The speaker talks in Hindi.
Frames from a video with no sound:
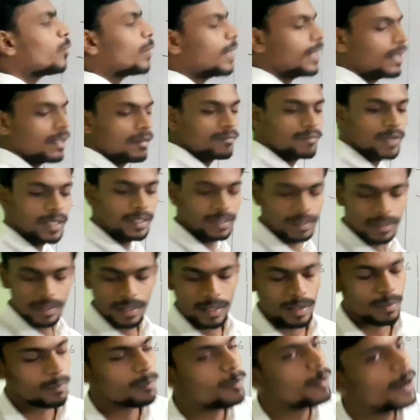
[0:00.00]

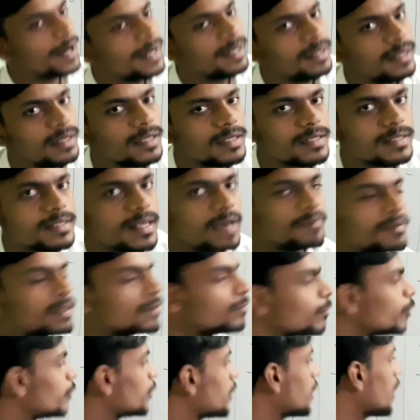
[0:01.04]

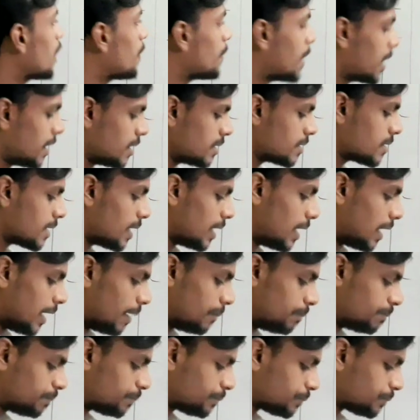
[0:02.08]
21.74 ये हमारी सेल है